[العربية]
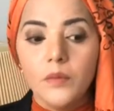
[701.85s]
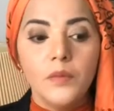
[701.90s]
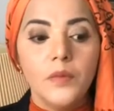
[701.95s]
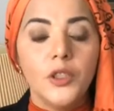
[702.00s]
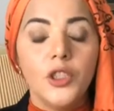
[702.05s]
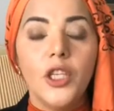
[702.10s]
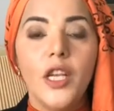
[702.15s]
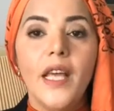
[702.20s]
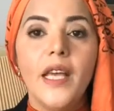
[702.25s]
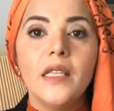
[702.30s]

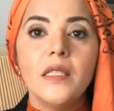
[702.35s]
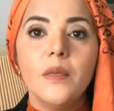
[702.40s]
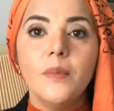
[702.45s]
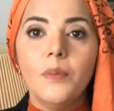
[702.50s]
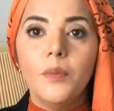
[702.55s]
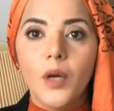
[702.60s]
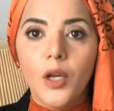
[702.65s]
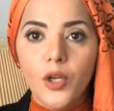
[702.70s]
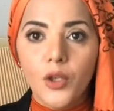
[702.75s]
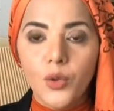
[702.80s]
مش
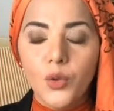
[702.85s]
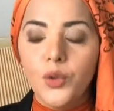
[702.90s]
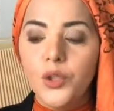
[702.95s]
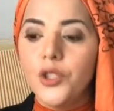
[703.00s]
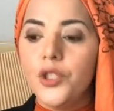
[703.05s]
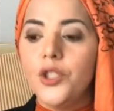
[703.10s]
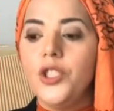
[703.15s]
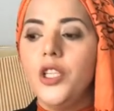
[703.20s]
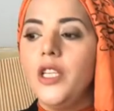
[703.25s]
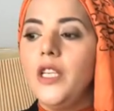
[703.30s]
لازم برضو
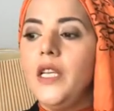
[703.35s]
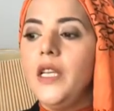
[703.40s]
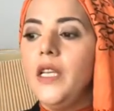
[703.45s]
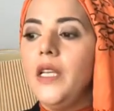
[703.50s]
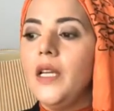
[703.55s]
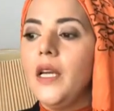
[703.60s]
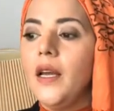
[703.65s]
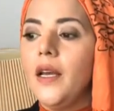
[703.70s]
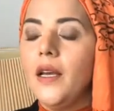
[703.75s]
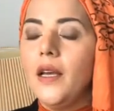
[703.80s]

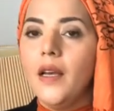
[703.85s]
تشتري